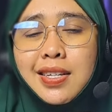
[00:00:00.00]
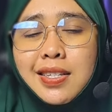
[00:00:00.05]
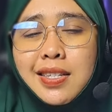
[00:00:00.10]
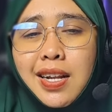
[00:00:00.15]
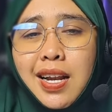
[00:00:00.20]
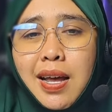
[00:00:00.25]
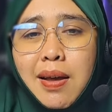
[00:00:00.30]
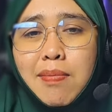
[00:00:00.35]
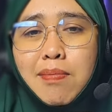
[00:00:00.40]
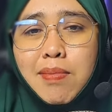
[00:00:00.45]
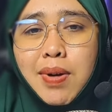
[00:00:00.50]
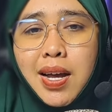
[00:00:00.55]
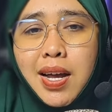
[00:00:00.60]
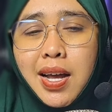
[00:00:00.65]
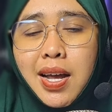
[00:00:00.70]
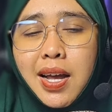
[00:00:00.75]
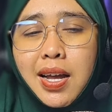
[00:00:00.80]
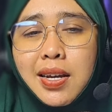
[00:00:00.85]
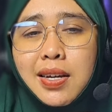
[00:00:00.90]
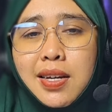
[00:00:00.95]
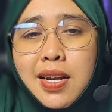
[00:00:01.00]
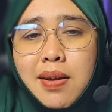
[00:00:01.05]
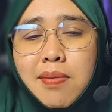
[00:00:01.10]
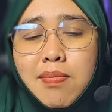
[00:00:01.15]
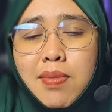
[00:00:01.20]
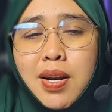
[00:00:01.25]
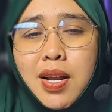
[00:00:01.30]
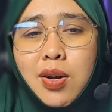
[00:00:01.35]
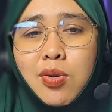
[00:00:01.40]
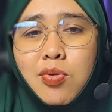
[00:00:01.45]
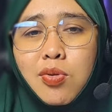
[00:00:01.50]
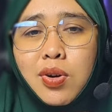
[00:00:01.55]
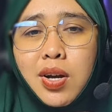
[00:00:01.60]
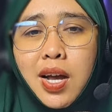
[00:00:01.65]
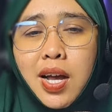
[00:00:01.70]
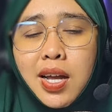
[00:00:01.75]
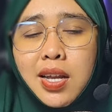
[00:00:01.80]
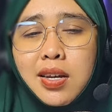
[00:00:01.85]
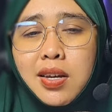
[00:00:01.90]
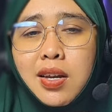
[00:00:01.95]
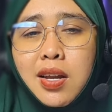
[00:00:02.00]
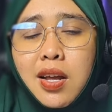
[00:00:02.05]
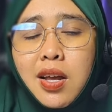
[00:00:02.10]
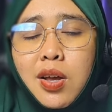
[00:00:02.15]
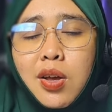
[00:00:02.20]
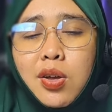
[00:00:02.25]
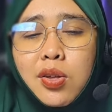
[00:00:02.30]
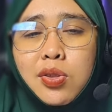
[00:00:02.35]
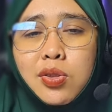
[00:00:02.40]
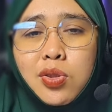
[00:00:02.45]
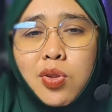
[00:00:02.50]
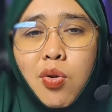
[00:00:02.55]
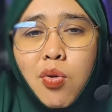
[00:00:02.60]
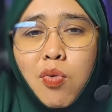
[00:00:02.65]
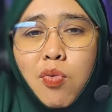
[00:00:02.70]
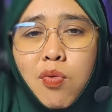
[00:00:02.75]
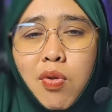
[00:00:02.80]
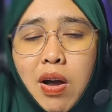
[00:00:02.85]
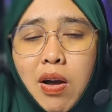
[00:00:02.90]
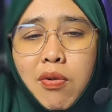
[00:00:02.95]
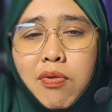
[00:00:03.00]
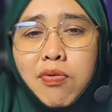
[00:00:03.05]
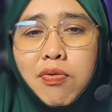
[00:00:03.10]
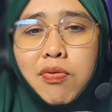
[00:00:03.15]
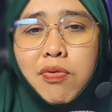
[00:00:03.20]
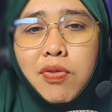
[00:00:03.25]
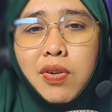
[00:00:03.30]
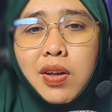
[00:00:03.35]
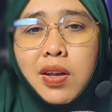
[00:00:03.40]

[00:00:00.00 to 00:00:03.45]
selama Anda melakukan tawaf.